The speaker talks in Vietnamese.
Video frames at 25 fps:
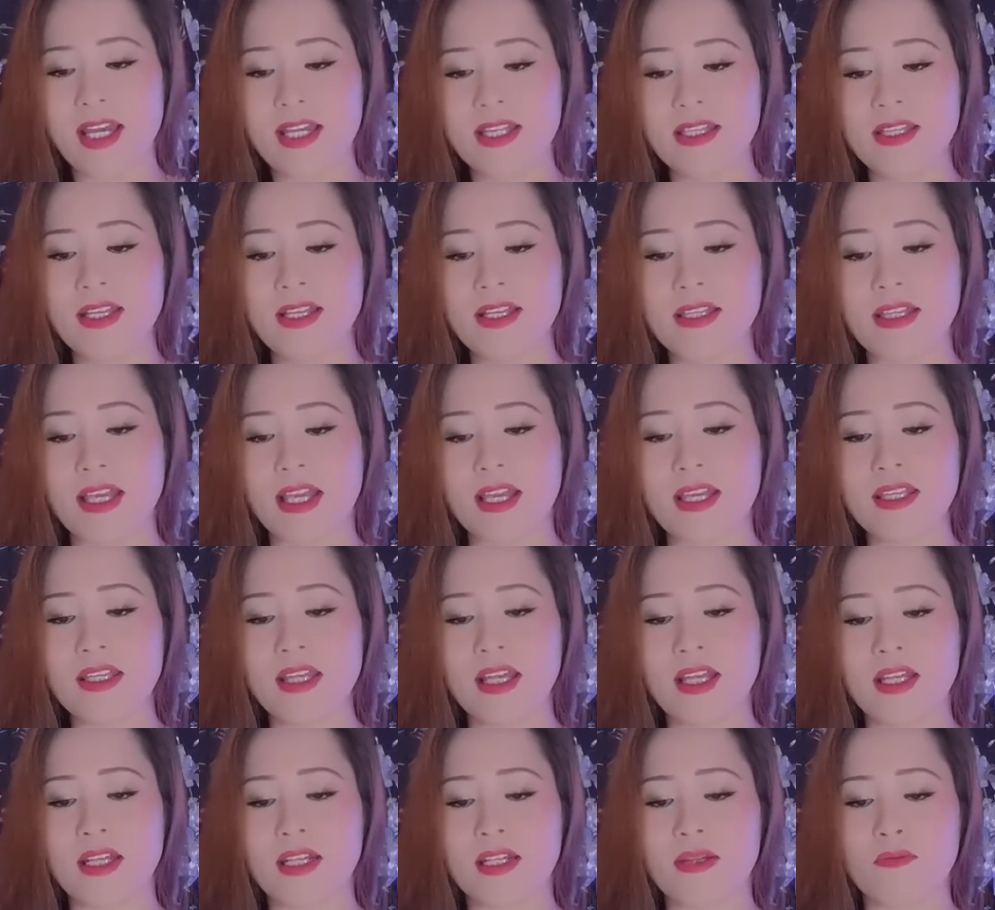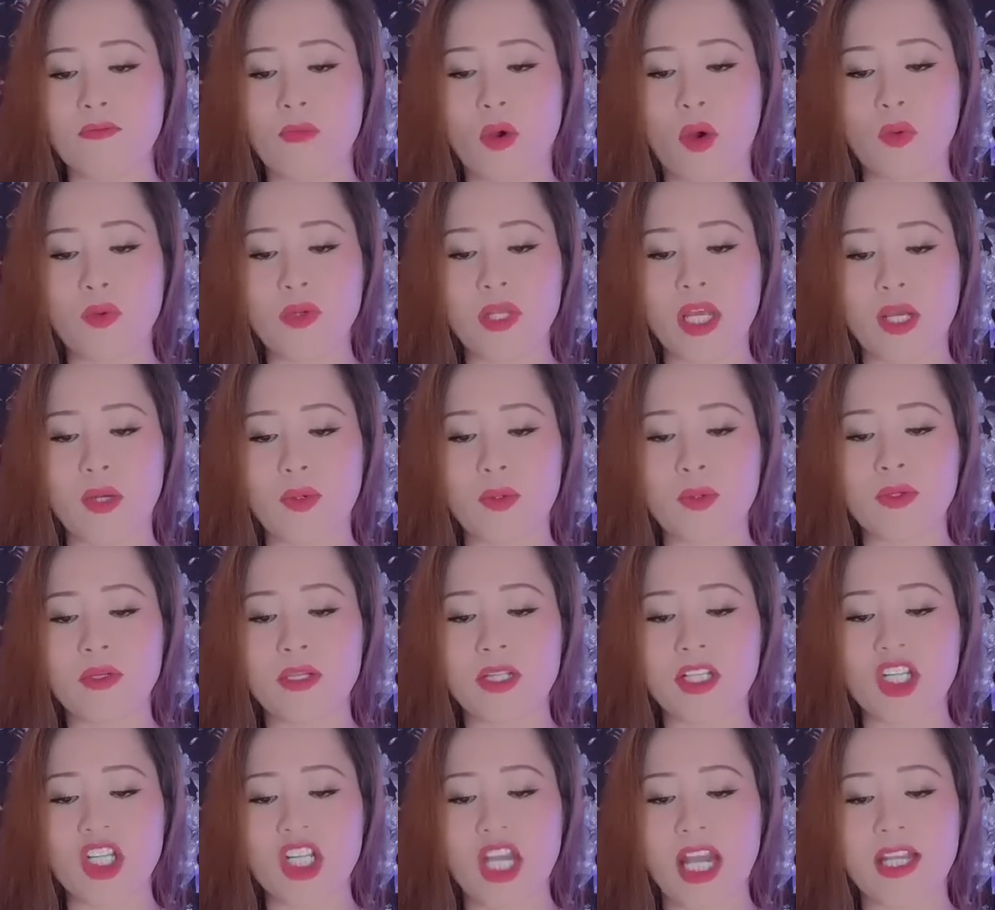nhưng chỉ nhìn bộ điệu
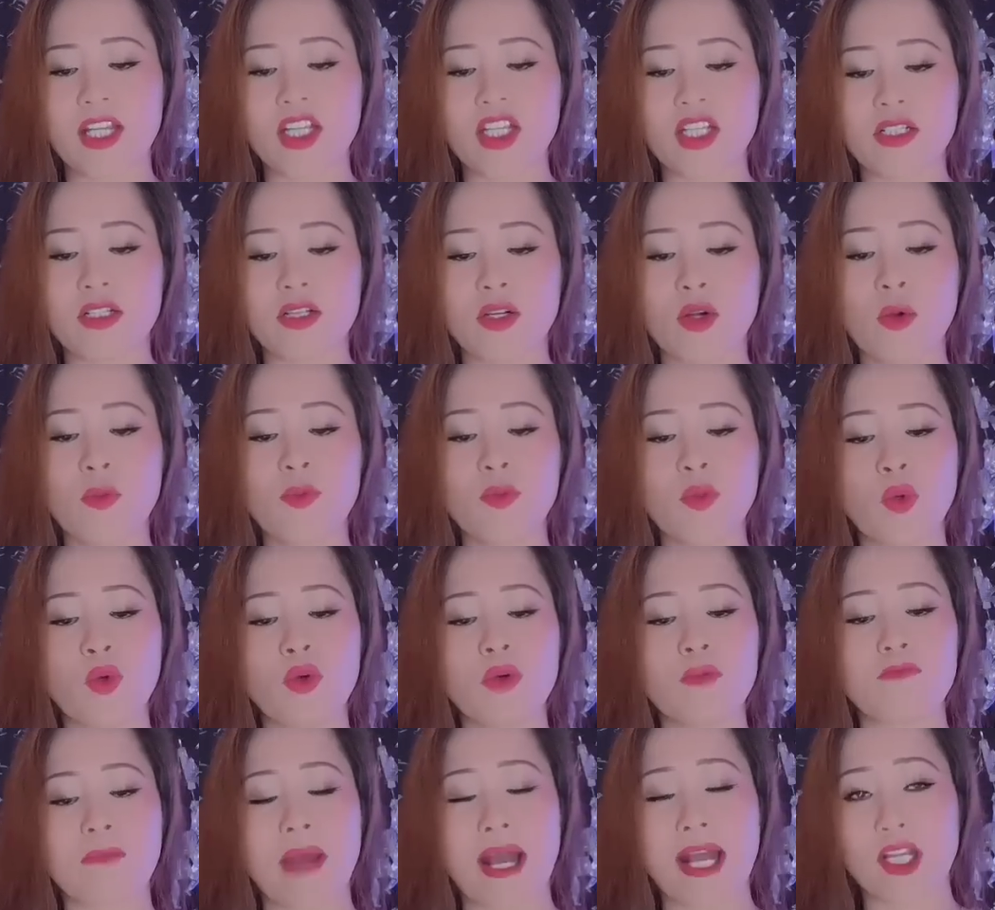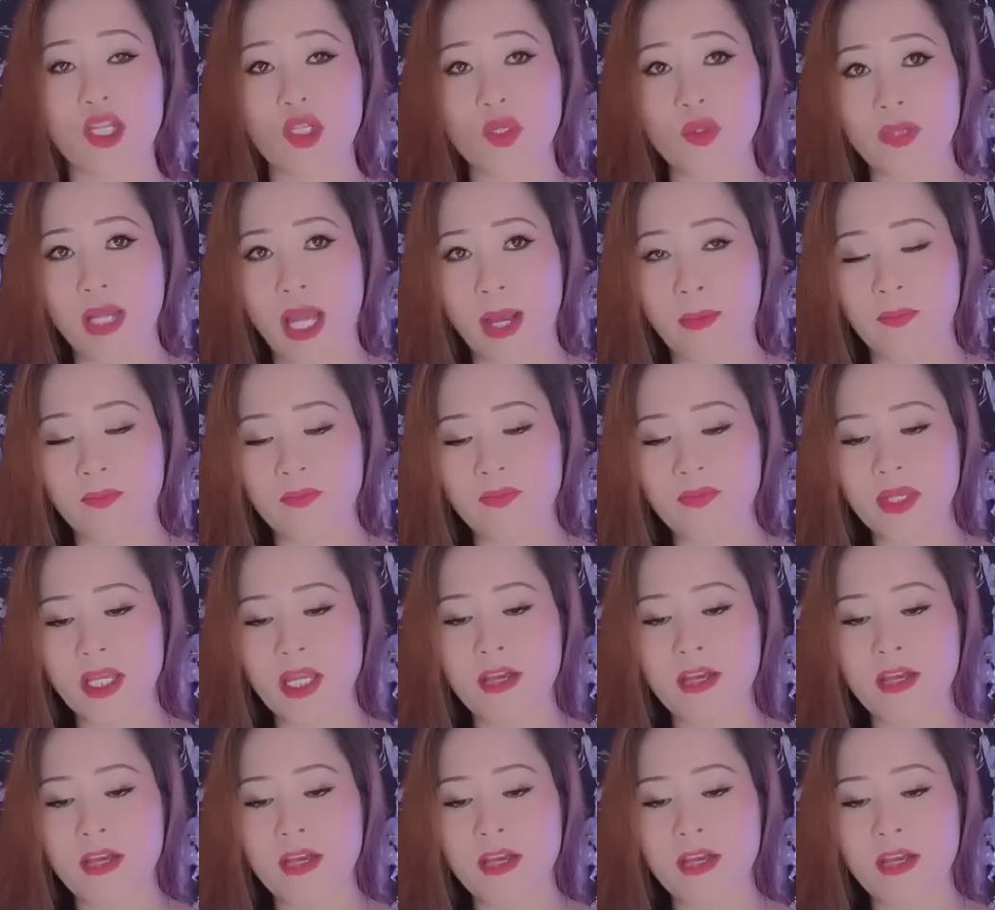say sưa hút thuốc ba số 5